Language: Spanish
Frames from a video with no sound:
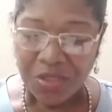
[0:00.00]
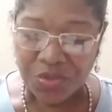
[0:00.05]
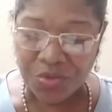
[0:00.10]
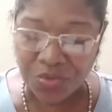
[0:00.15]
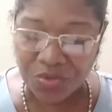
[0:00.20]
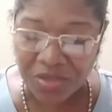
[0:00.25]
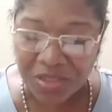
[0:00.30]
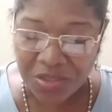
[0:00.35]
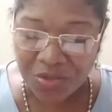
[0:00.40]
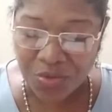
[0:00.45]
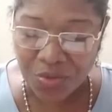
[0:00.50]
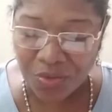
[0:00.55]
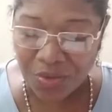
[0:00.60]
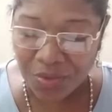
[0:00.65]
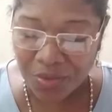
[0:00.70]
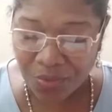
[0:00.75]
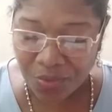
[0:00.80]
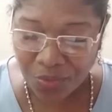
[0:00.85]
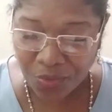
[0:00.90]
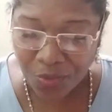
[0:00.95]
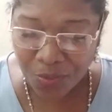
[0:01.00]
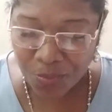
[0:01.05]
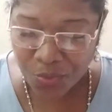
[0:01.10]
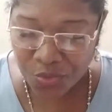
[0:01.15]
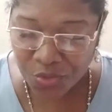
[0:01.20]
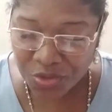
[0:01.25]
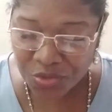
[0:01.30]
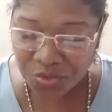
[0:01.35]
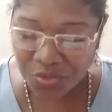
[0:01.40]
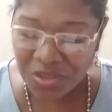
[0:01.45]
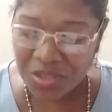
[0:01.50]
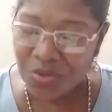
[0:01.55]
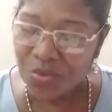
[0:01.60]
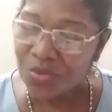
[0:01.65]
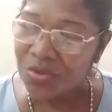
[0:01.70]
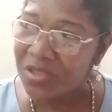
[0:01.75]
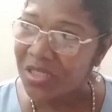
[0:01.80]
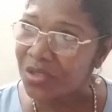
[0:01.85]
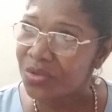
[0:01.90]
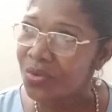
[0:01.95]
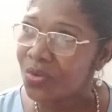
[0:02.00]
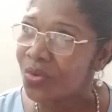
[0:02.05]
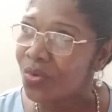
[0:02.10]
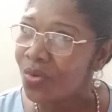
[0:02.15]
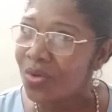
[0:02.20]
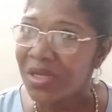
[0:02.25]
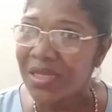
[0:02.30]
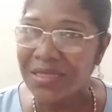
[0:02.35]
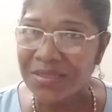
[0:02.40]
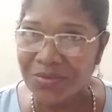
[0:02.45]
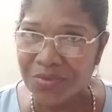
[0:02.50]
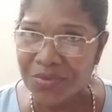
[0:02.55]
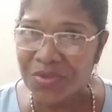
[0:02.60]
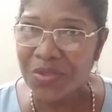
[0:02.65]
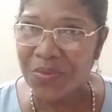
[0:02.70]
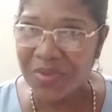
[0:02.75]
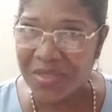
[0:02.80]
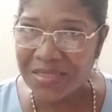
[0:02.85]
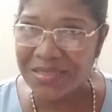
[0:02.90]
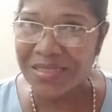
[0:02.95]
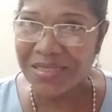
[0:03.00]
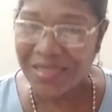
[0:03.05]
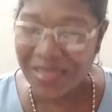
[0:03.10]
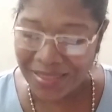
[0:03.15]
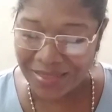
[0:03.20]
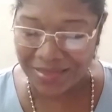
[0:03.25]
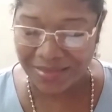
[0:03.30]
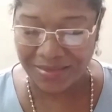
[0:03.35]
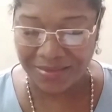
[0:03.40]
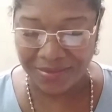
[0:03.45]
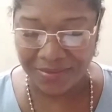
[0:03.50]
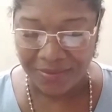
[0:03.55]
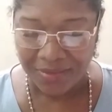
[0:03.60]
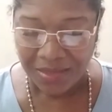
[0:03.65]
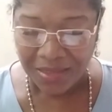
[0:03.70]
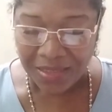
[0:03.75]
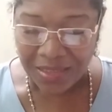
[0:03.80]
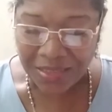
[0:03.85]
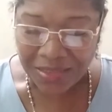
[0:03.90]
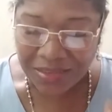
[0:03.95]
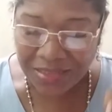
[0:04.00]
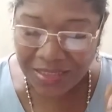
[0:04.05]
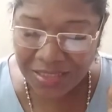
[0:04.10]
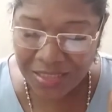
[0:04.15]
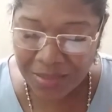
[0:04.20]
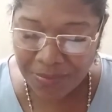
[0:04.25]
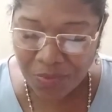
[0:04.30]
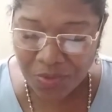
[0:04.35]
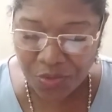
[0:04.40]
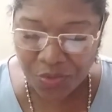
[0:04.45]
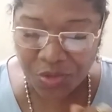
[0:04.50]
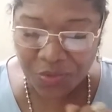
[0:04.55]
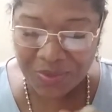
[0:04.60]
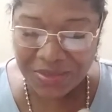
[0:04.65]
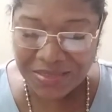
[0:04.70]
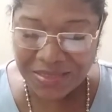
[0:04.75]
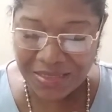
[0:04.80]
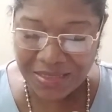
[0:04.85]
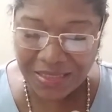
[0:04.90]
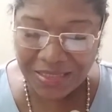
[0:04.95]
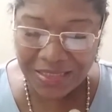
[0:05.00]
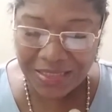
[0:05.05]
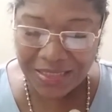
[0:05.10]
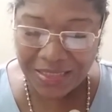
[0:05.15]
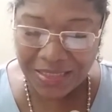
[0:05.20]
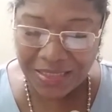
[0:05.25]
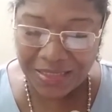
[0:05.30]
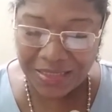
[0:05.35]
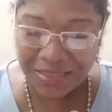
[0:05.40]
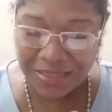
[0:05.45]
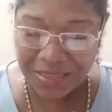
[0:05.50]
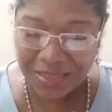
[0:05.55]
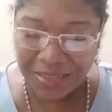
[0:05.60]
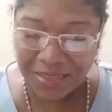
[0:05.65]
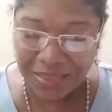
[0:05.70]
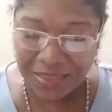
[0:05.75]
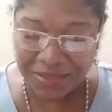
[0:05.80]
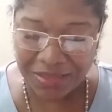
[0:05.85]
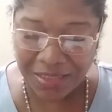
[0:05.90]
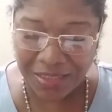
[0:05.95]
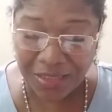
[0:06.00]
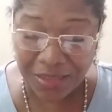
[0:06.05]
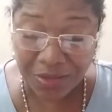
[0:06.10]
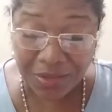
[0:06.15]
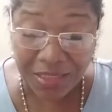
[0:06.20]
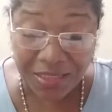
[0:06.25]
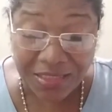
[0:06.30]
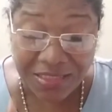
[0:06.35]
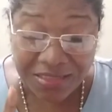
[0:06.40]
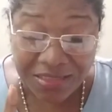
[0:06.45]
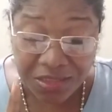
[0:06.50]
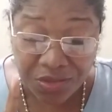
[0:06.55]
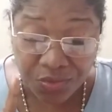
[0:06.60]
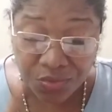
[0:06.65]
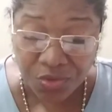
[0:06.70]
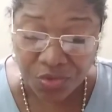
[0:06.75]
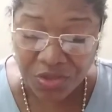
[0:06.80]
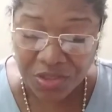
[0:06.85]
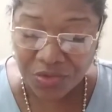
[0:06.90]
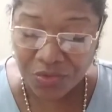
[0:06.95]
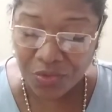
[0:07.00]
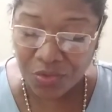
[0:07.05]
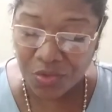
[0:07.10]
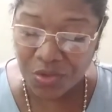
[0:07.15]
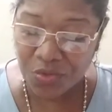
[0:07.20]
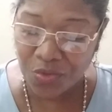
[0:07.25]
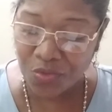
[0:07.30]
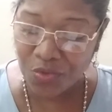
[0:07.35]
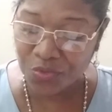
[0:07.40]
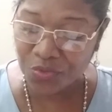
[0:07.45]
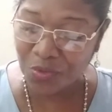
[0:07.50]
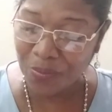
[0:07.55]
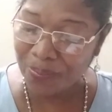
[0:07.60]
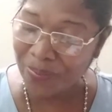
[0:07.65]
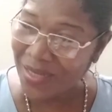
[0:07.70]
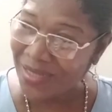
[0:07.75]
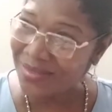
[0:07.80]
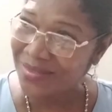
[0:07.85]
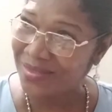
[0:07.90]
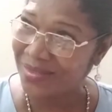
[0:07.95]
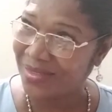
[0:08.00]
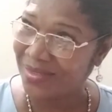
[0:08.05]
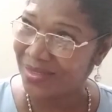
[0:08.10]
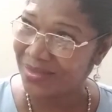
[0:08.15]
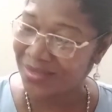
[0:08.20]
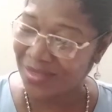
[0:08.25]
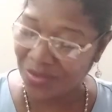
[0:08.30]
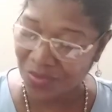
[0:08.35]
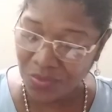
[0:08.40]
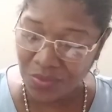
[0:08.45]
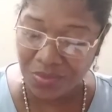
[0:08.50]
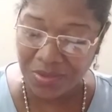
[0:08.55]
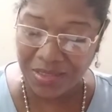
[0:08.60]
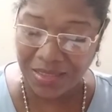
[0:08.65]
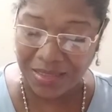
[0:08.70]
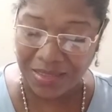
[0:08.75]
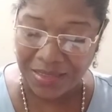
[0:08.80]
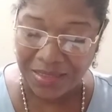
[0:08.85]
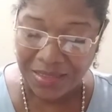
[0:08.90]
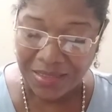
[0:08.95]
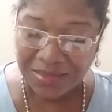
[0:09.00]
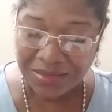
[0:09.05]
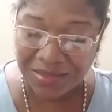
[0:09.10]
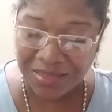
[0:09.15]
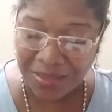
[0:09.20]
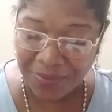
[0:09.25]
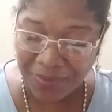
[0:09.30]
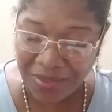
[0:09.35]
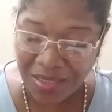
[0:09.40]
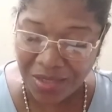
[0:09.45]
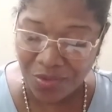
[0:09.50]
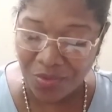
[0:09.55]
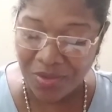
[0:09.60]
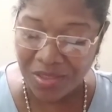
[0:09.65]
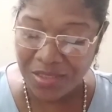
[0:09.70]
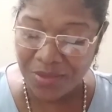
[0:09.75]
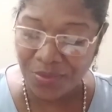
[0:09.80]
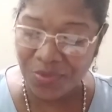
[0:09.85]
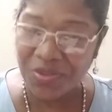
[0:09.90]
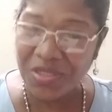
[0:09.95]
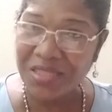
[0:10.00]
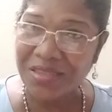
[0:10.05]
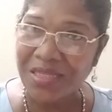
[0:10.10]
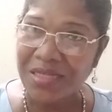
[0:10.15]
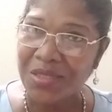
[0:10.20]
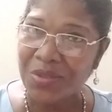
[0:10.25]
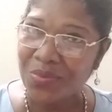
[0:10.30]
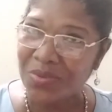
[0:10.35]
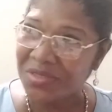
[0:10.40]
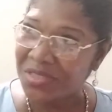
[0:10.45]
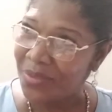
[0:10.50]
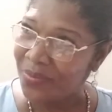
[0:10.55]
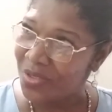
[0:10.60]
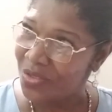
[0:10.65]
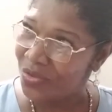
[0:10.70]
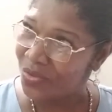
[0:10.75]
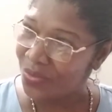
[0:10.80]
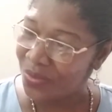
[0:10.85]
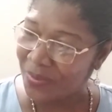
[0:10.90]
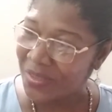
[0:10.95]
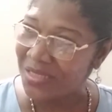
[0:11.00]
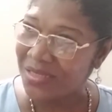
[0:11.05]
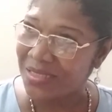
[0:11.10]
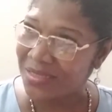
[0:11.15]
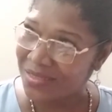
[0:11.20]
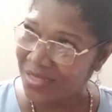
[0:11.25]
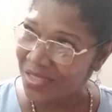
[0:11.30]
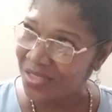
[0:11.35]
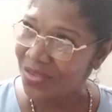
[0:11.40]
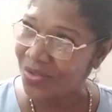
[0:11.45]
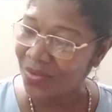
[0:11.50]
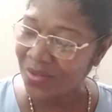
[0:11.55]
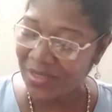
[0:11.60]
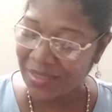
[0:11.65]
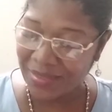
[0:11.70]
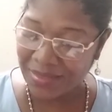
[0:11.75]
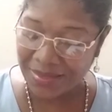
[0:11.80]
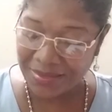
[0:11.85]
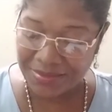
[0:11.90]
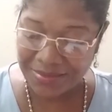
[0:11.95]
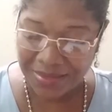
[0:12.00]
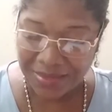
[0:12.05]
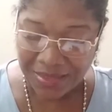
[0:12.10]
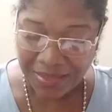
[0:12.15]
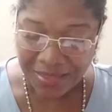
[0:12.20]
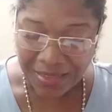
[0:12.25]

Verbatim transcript: Yo tengo, como yo estoy en contacto con las universidades, tenemos la Universidad del, el, Instituto Tecnológico Cotopaxi de la Tacunga, trabaja con el libro digital y cuesta 26 dólares.